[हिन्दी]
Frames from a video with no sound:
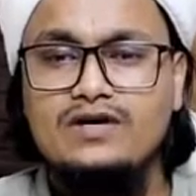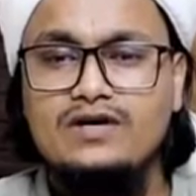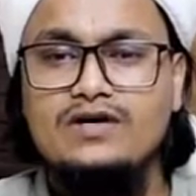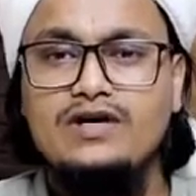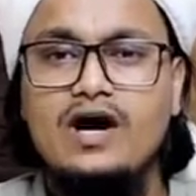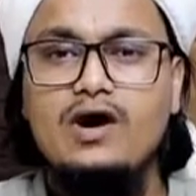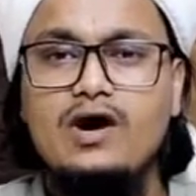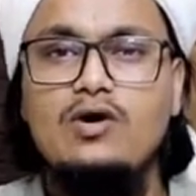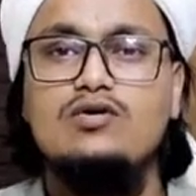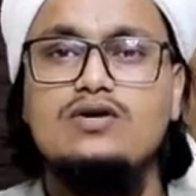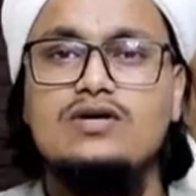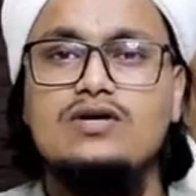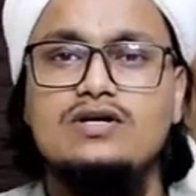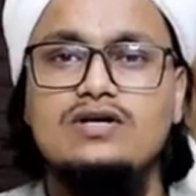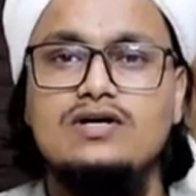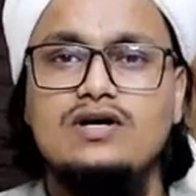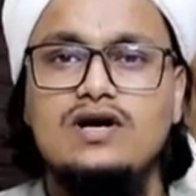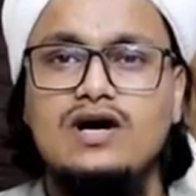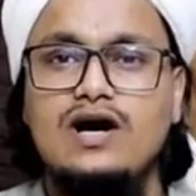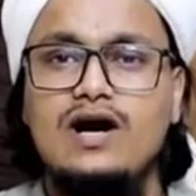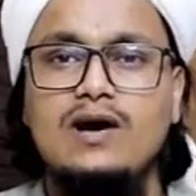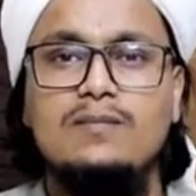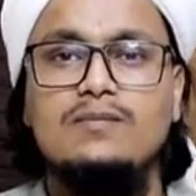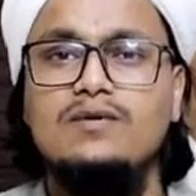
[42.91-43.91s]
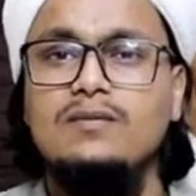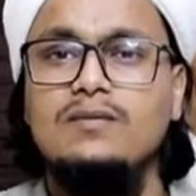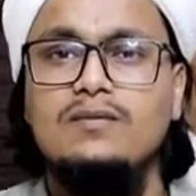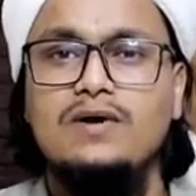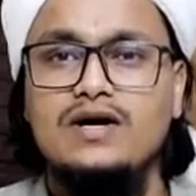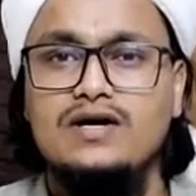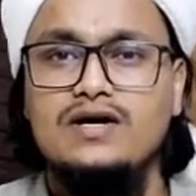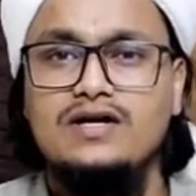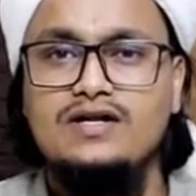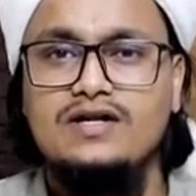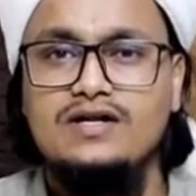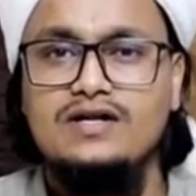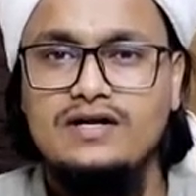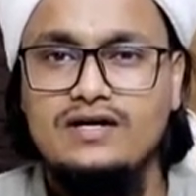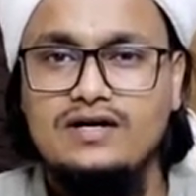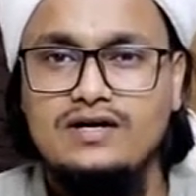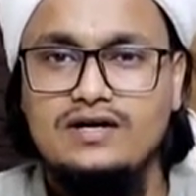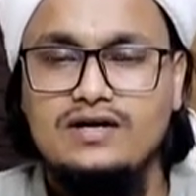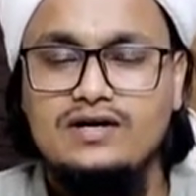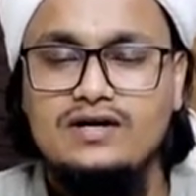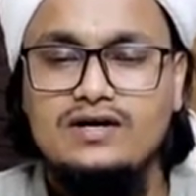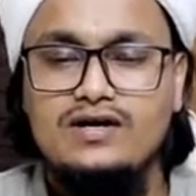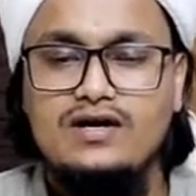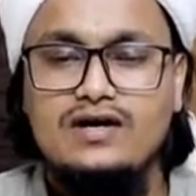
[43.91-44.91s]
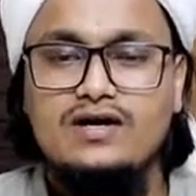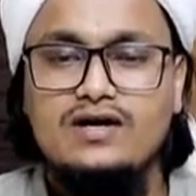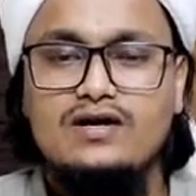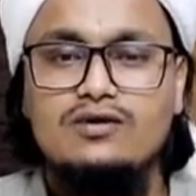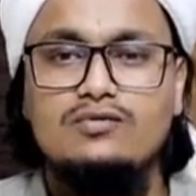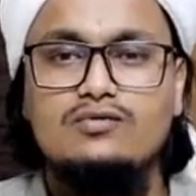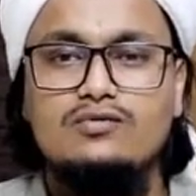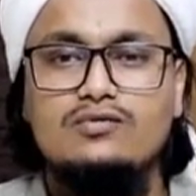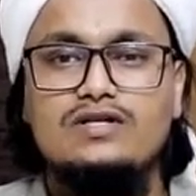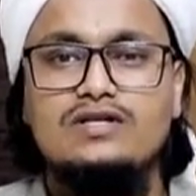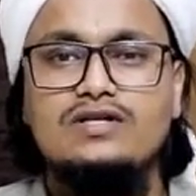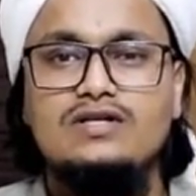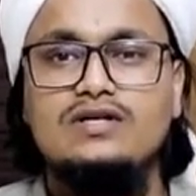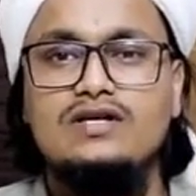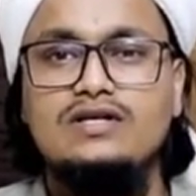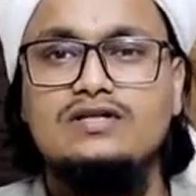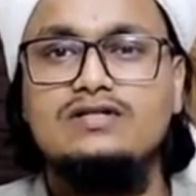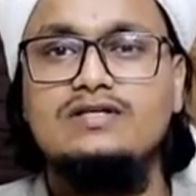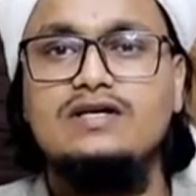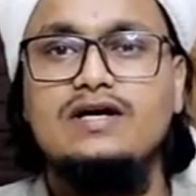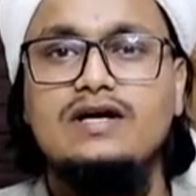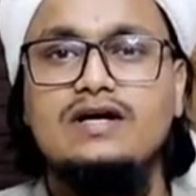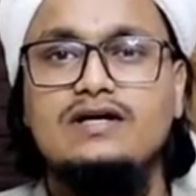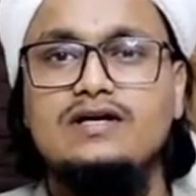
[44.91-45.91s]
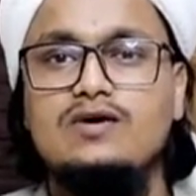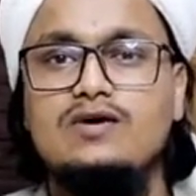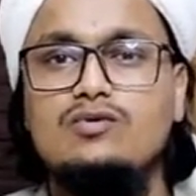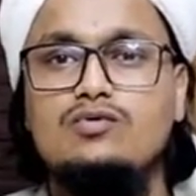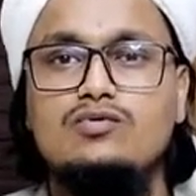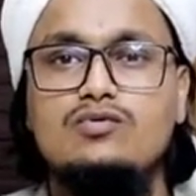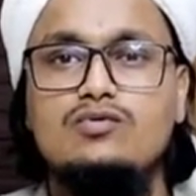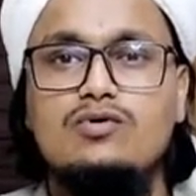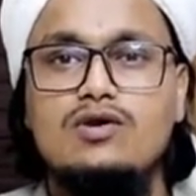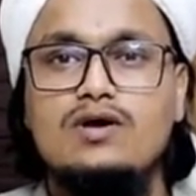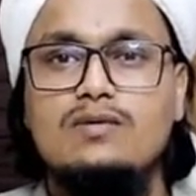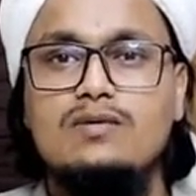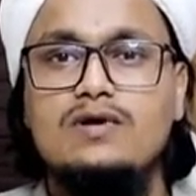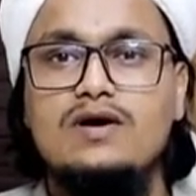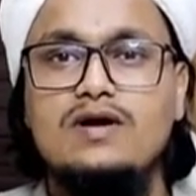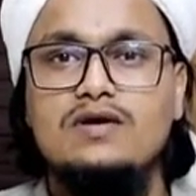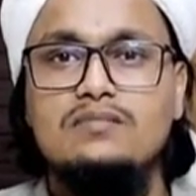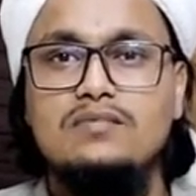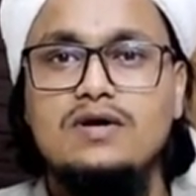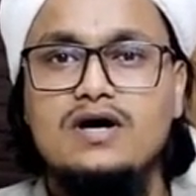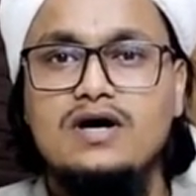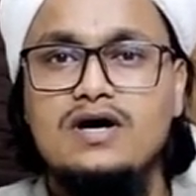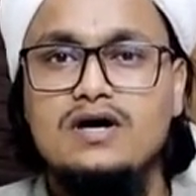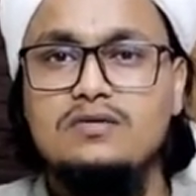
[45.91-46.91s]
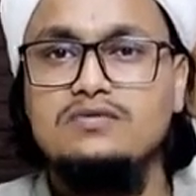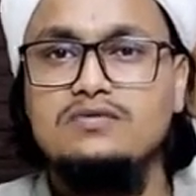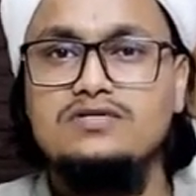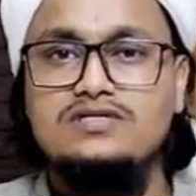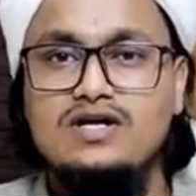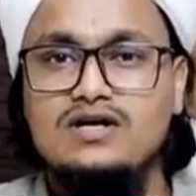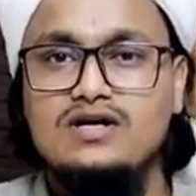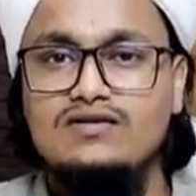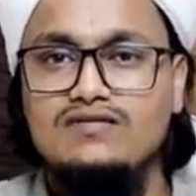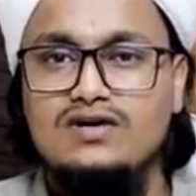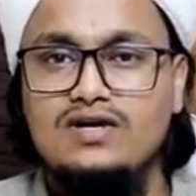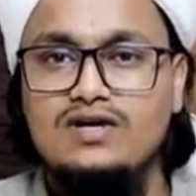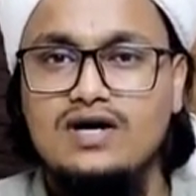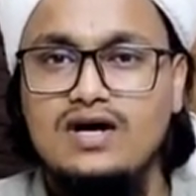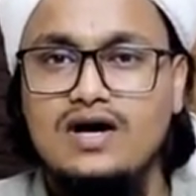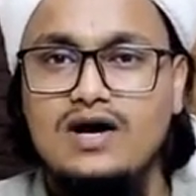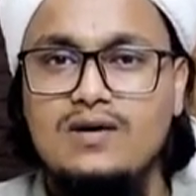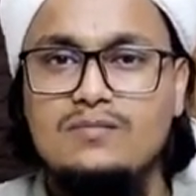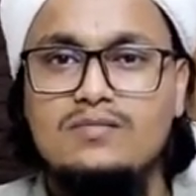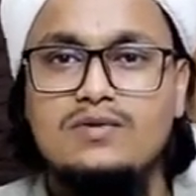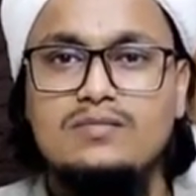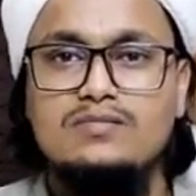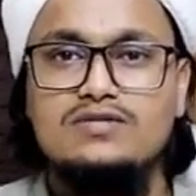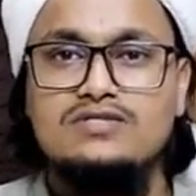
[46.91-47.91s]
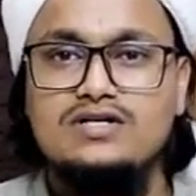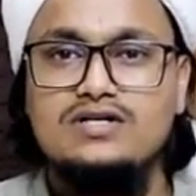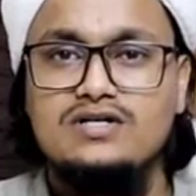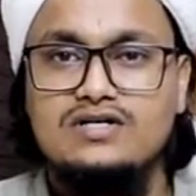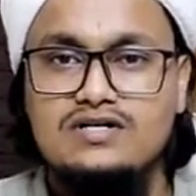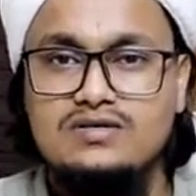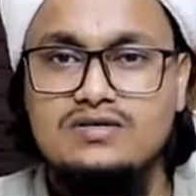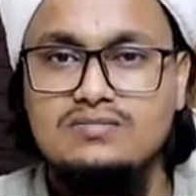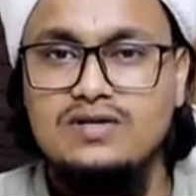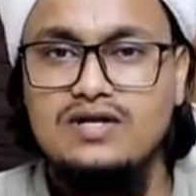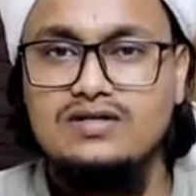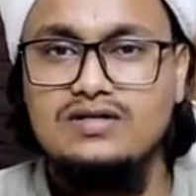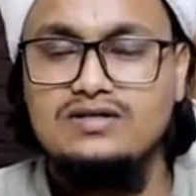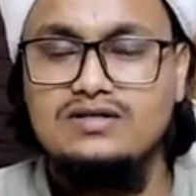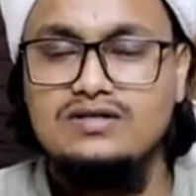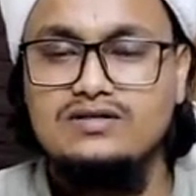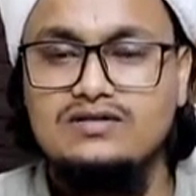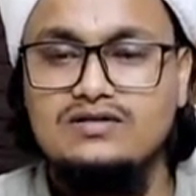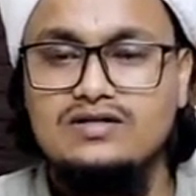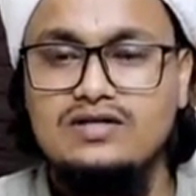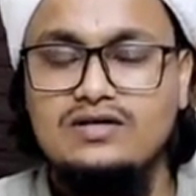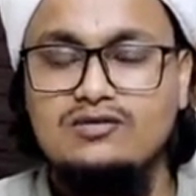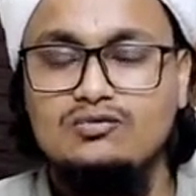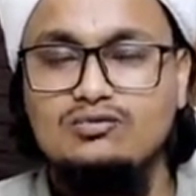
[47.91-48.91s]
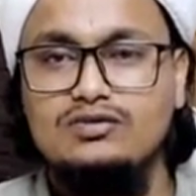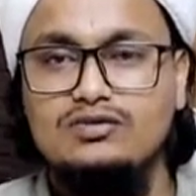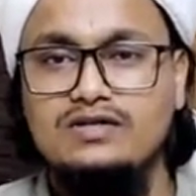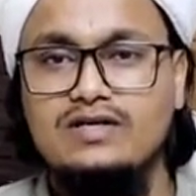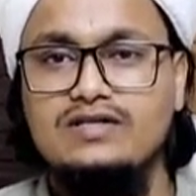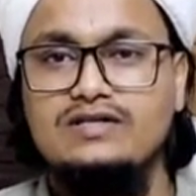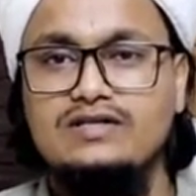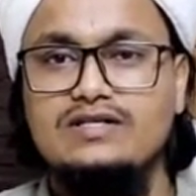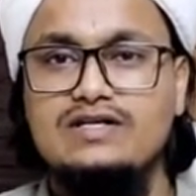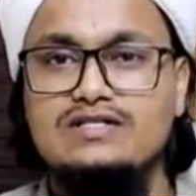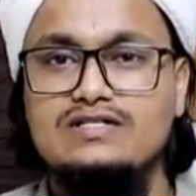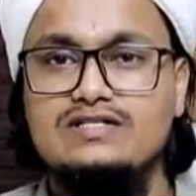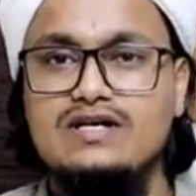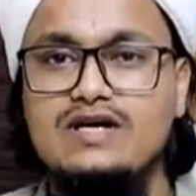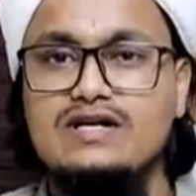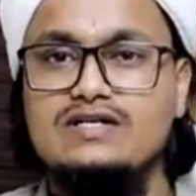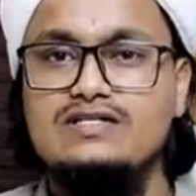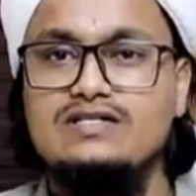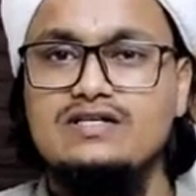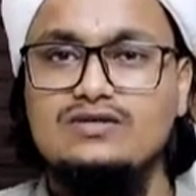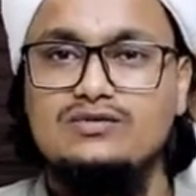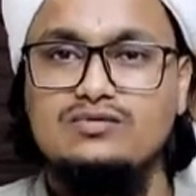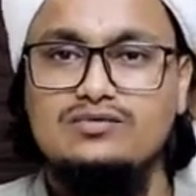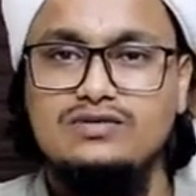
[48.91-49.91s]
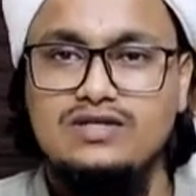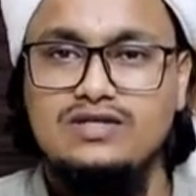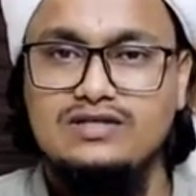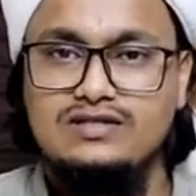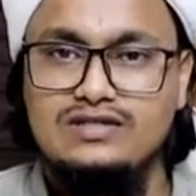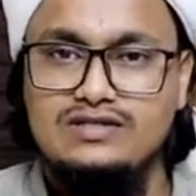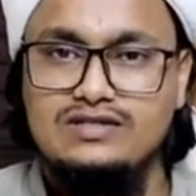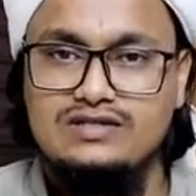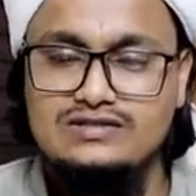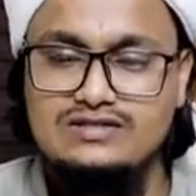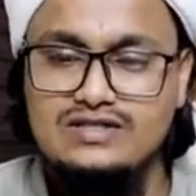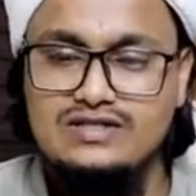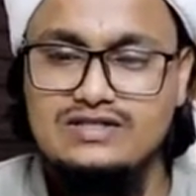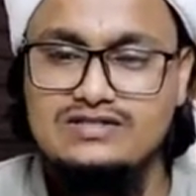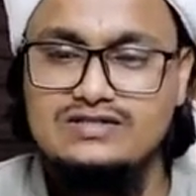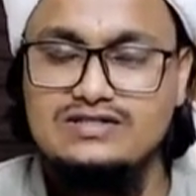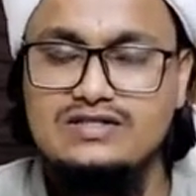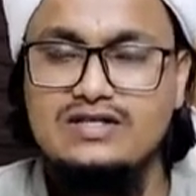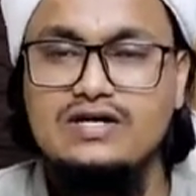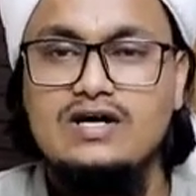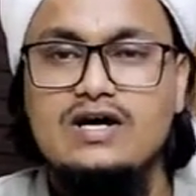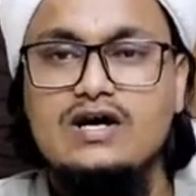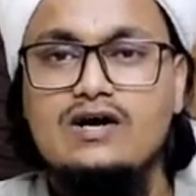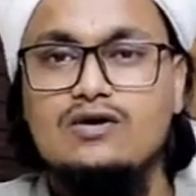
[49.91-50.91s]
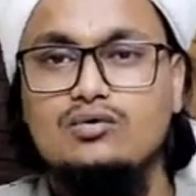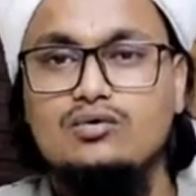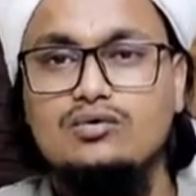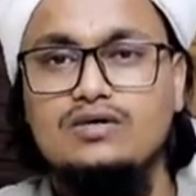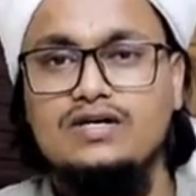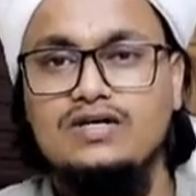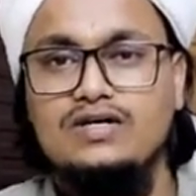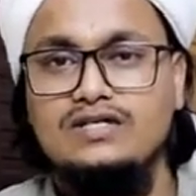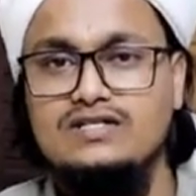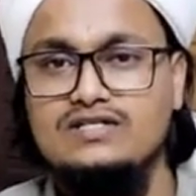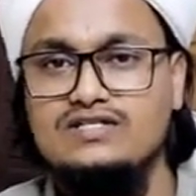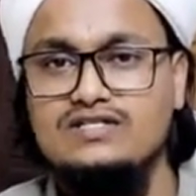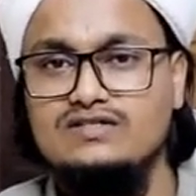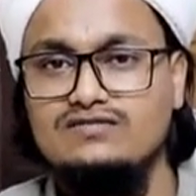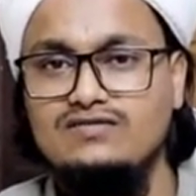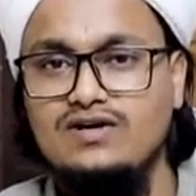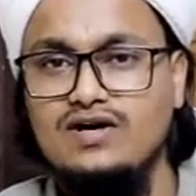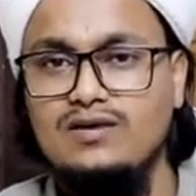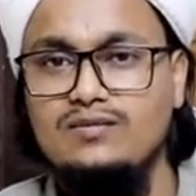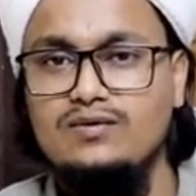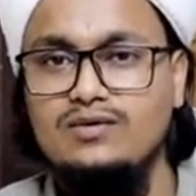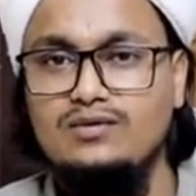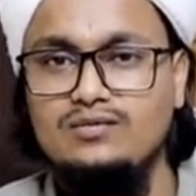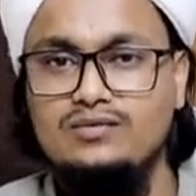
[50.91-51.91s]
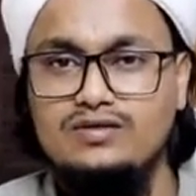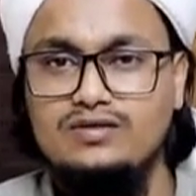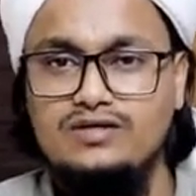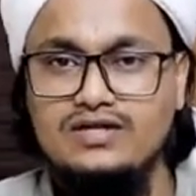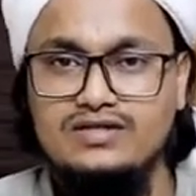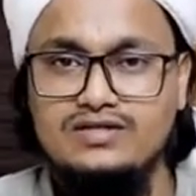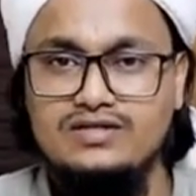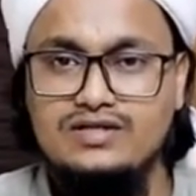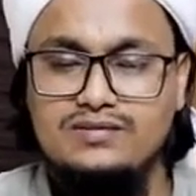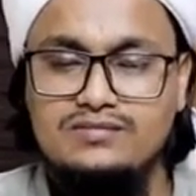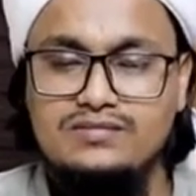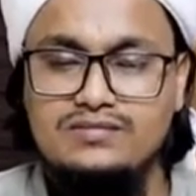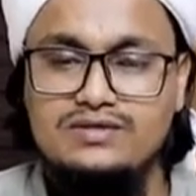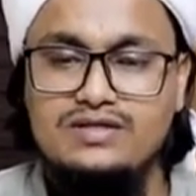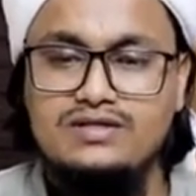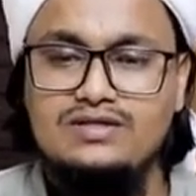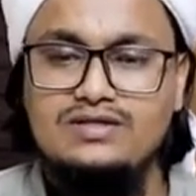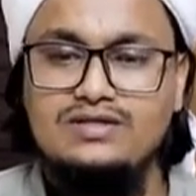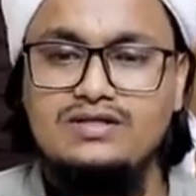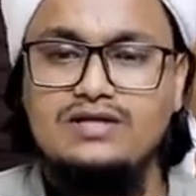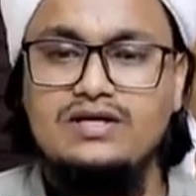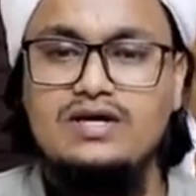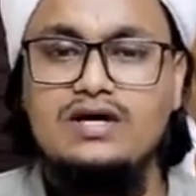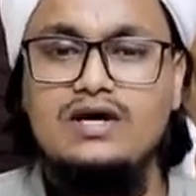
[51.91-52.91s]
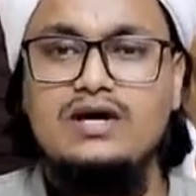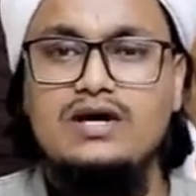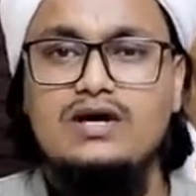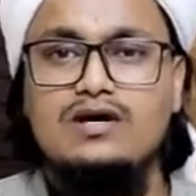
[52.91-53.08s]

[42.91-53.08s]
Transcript: डाउट आपके वाकई नहीं रहेगा क्योंकि दिक्कत क्या है कि कूड़ों के बारे में हर मसलक वाला अपने मसलक की बात करता है कोई कहता है जायज़ है कोई कहता है नाजायज़ है कोई कहता है सवाब है कोई कहता है बिदत है